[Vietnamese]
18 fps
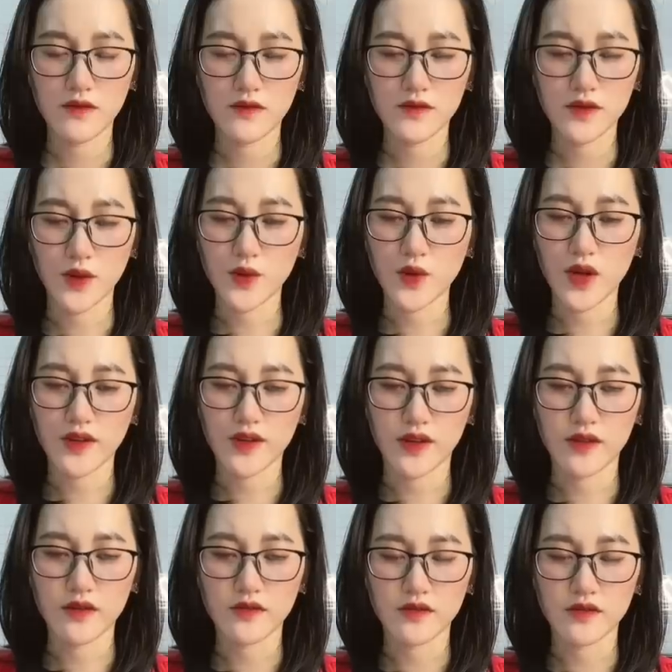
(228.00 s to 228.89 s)
Nếu như
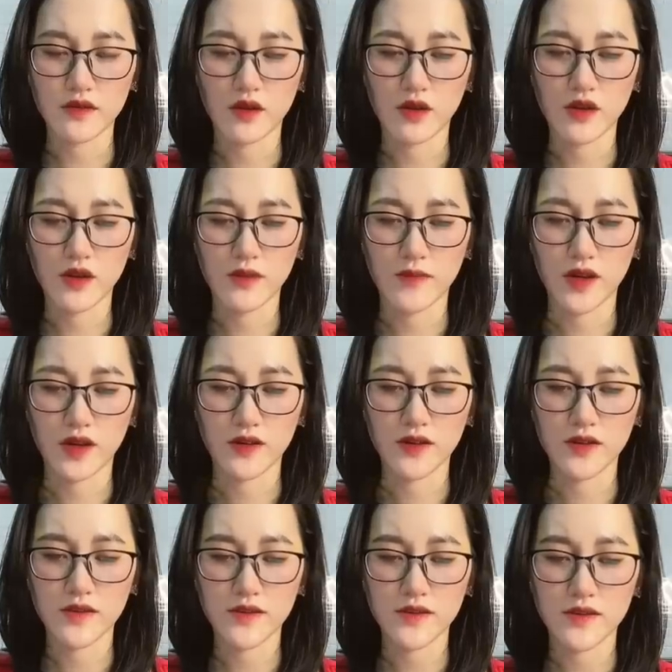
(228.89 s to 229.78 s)
anh ấy thực sự có người
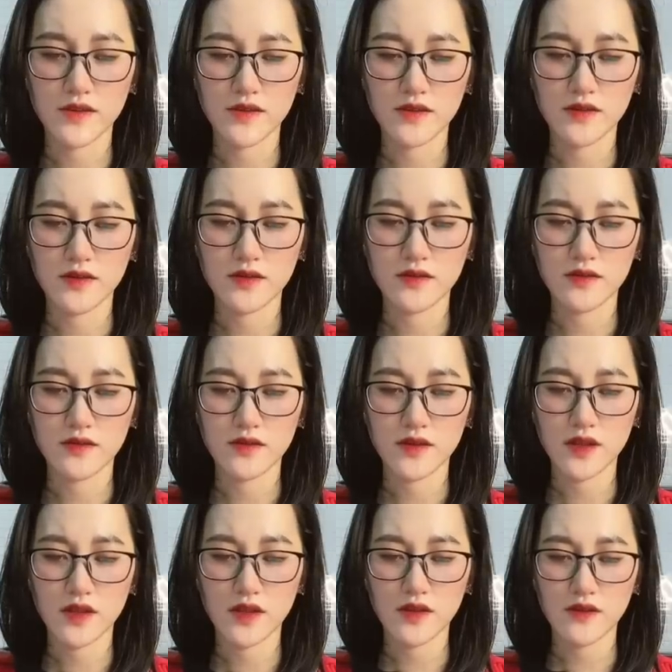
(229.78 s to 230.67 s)
mới
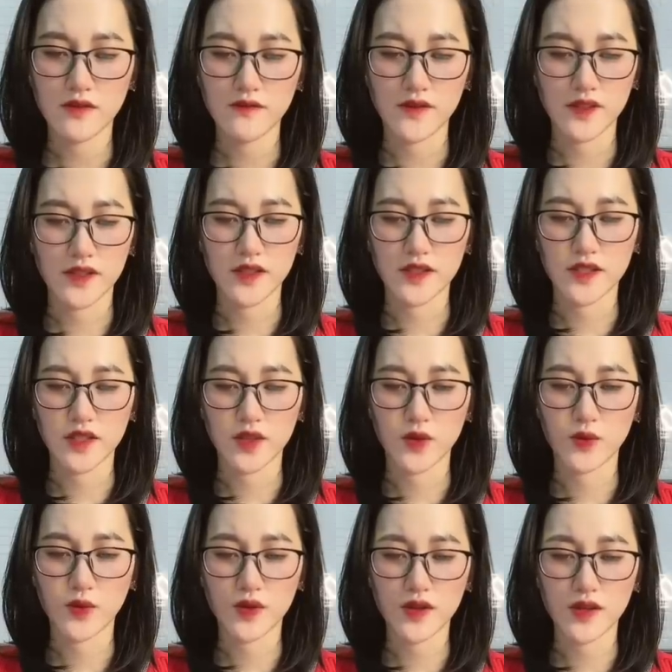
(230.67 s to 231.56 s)
Vậy thì chị
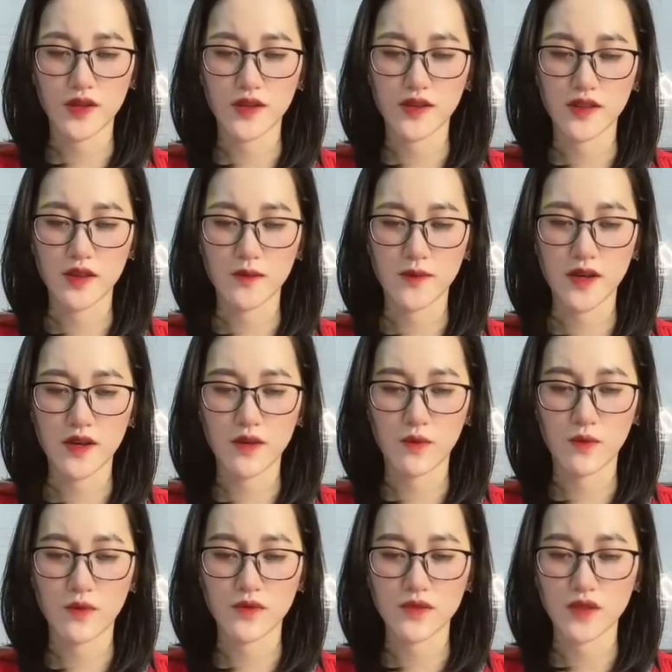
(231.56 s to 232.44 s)
cũng có thể yên tâm bắt
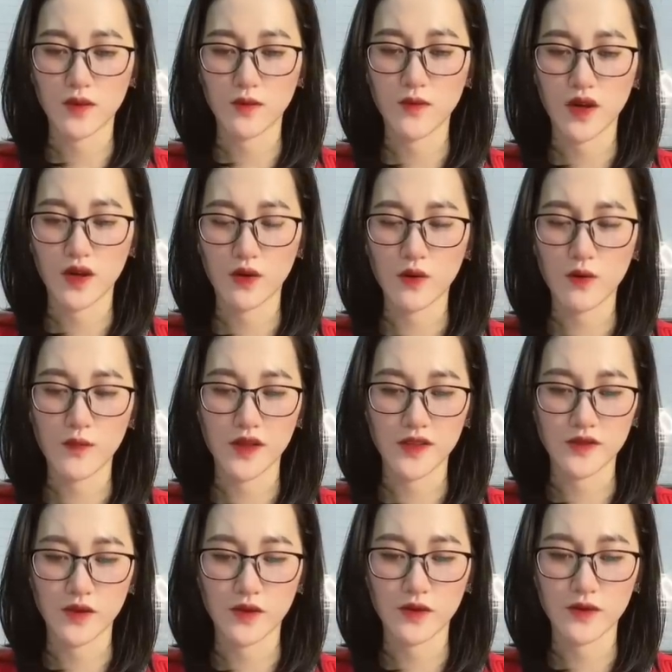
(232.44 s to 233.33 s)
đầu cuộc sống mới của
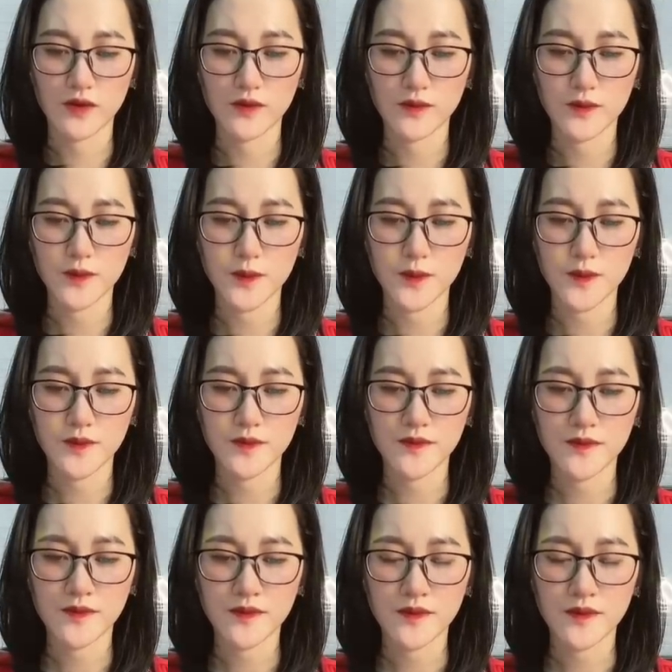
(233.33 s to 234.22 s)
mình rồi
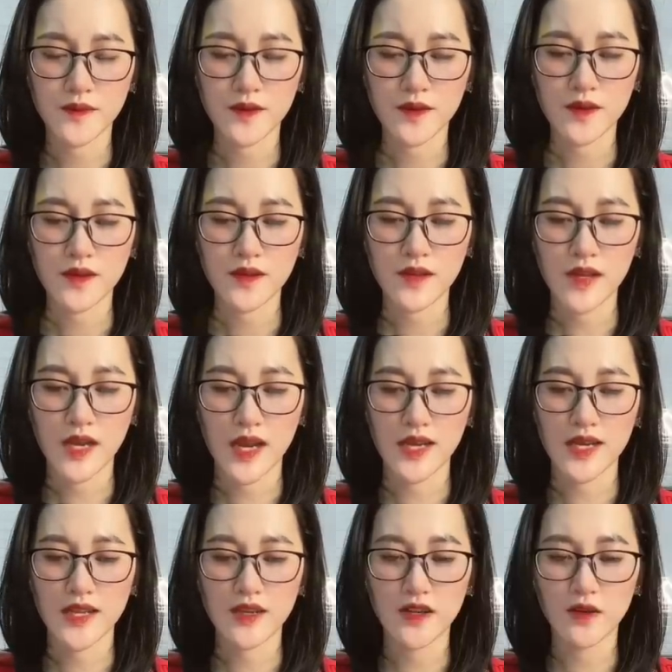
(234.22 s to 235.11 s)

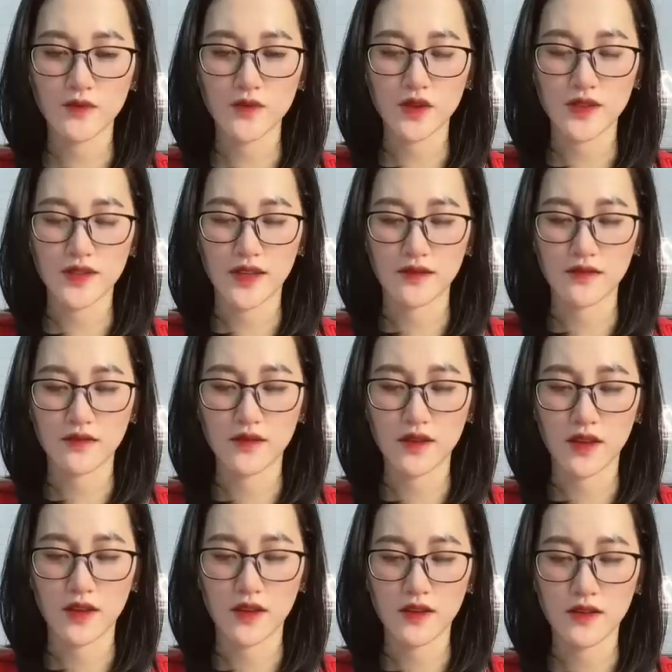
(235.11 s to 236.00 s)
Hạ Linh không cho rằng như
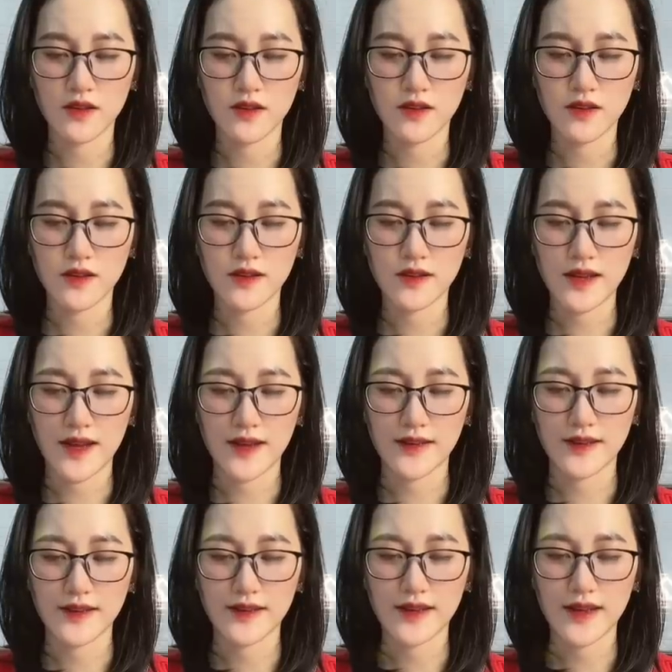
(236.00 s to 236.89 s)
thế
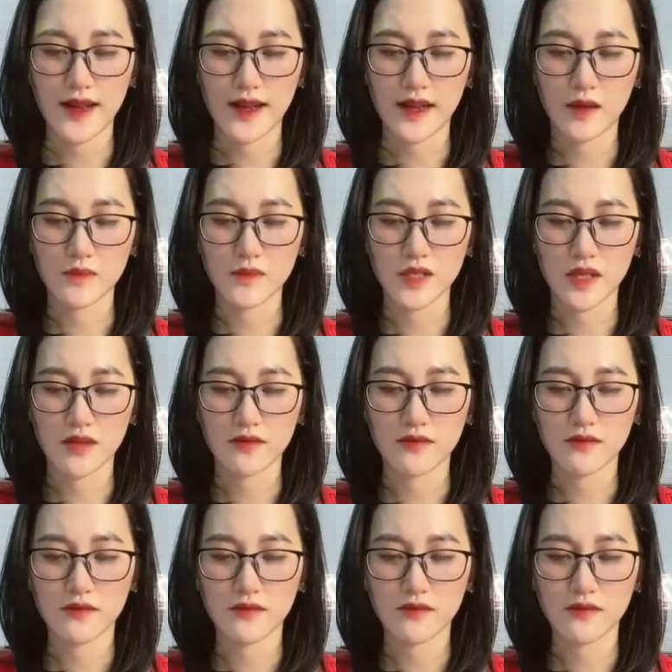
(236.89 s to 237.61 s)
Càng nghĩ càng căm giận